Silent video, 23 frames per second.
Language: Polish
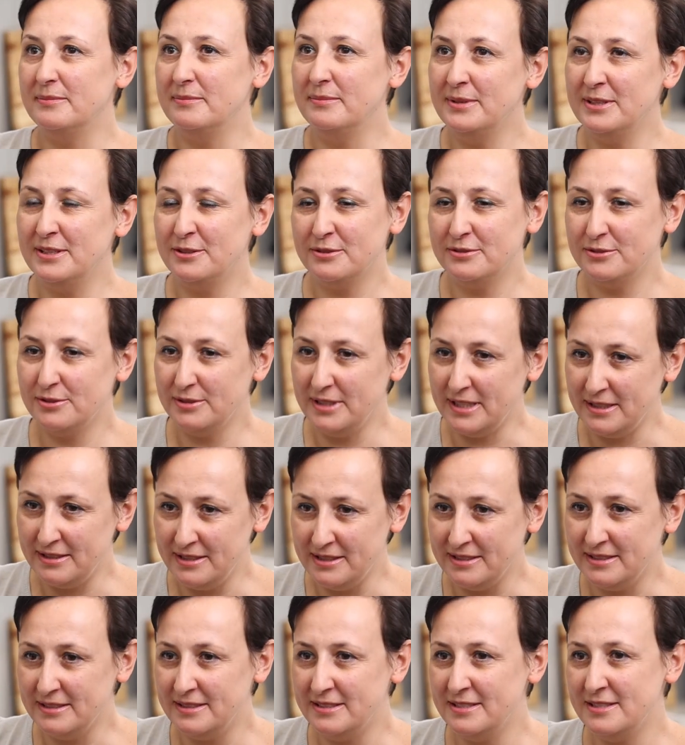My,
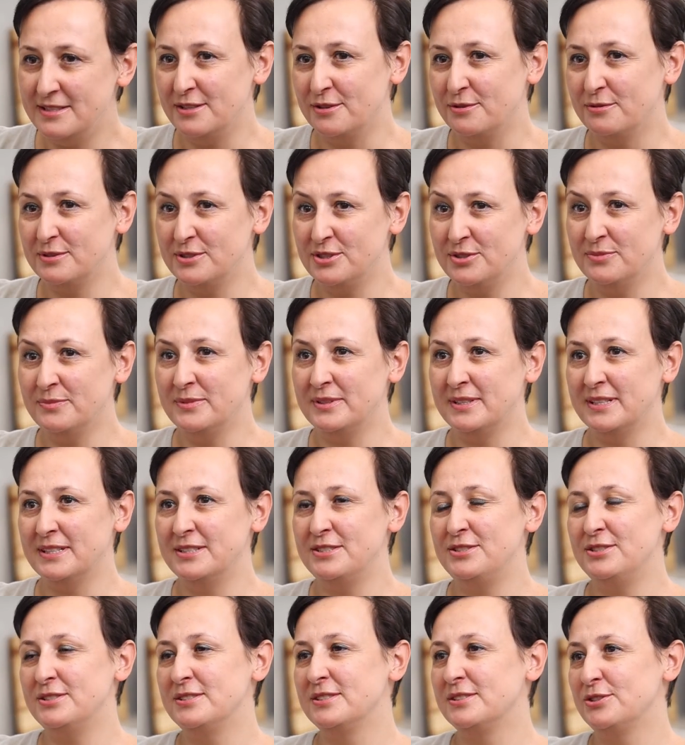dietetycy, kładziemy
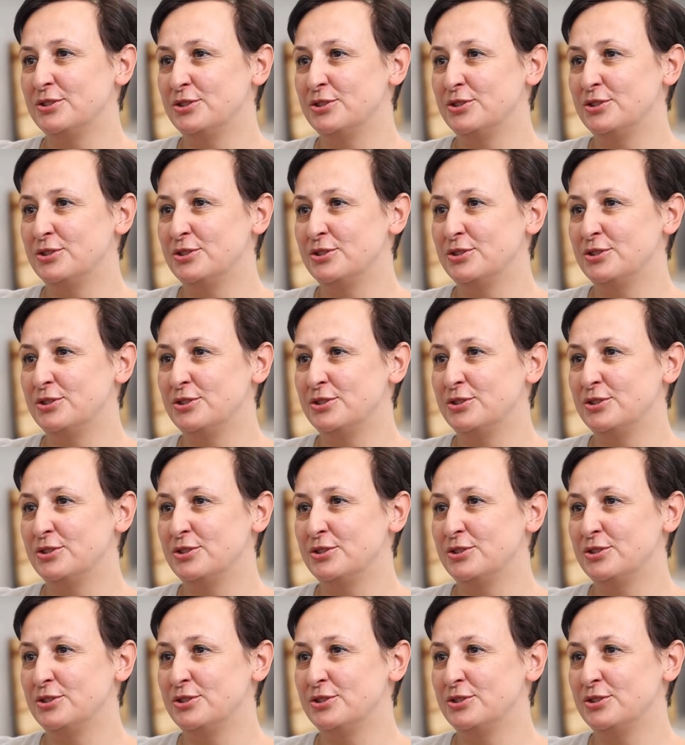nacisk